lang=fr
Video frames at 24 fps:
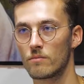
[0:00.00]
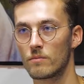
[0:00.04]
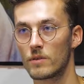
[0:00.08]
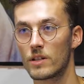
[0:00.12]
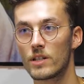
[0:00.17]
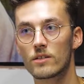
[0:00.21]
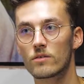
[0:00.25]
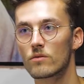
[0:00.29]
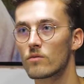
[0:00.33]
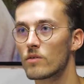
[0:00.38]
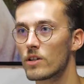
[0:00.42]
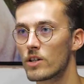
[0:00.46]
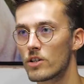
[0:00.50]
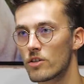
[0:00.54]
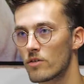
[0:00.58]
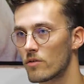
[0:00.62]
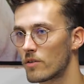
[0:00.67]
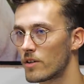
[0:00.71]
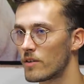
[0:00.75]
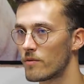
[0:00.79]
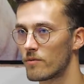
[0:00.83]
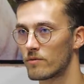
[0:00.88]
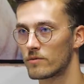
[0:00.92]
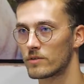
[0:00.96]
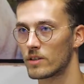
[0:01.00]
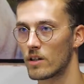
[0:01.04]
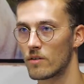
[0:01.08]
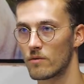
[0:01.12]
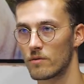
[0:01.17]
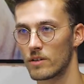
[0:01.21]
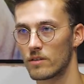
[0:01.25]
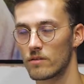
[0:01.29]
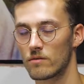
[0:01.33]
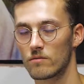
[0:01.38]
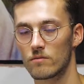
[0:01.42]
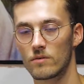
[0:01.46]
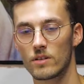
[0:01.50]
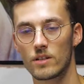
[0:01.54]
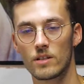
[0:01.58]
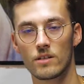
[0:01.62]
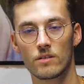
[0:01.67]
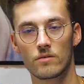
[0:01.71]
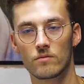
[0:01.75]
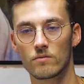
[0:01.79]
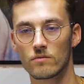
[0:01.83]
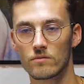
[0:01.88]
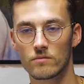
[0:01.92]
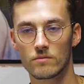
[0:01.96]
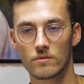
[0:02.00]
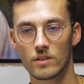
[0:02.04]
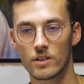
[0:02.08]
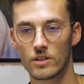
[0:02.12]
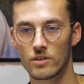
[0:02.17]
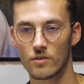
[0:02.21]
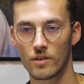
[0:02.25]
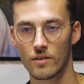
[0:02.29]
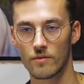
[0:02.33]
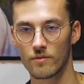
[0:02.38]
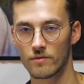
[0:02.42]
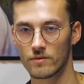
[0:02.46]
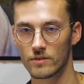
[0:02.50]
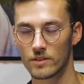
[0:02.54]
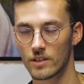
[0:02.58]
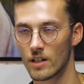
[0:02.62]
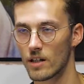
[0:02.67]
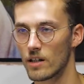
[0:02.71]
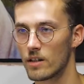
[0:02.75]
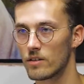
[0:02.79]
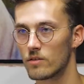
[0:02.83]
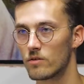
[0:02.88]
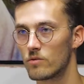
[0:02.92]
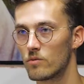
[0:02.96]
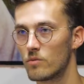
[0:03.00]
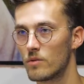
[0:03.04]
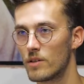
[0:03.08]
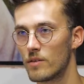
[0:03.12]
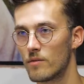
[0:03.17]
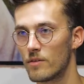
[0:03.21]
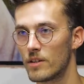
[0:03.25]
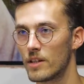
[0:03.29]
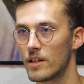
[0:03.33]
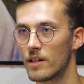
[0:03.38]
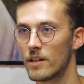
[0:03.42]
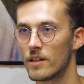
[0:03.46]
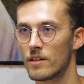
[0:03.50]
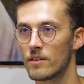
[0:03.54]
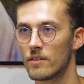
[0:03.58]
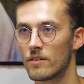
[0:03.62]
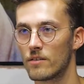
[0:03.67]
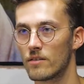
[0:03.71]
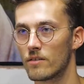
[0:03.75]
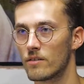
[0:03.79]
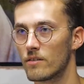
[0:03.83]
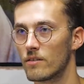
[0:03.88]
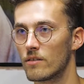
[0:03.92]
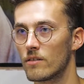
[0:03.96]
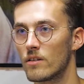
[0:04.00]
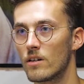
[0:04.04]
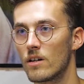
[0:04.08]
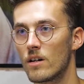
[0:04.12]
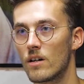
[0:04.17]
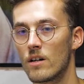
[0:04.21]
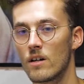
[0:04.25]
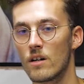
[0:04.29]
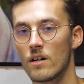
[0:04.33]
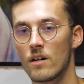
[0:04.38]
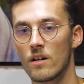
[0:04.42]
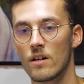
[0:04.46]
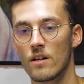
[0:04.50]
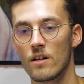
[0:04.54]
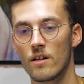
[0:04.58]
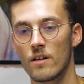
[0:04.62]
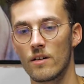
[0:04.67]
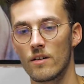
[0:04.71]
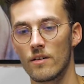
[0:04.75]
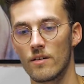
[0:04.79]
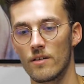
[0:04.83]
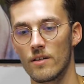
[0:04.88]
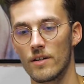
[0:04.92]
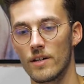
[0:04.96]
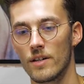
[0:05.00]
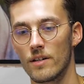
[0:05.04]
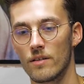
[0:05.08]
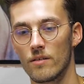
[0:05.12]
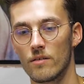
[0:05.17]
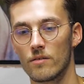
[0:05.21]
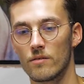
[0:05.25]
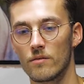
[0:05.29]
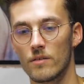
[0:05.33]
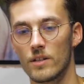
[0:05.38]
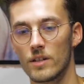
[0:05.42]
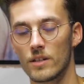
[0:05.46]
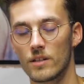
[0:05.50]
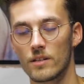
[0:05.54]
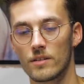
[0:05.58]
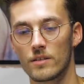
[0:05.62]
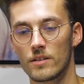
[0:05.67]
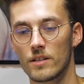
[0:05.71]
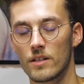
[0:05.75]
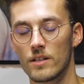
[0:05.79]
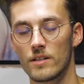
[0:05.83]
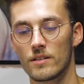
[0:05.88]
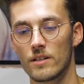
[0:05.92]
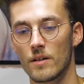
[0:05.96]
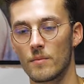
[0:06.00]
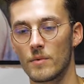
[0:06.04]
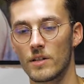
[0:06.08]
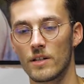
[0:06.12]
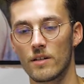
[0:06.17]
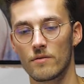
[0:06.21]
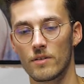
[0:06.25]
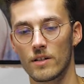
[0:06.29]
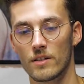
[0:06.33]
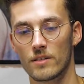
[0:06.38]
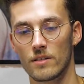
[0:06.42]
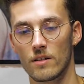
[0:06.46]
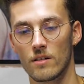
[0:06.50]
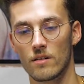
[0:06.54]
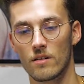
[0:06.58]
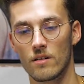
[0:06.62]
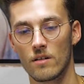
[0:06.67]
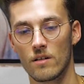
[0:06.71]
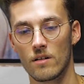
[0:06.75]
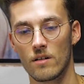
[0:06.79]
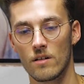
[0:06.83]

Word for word: qui sont les gens qui font ça, en fait. Qui sont les gens qui font ça, d'où ils viennent, euh, euh, et, qu'est-ce qui les amène à faire ça.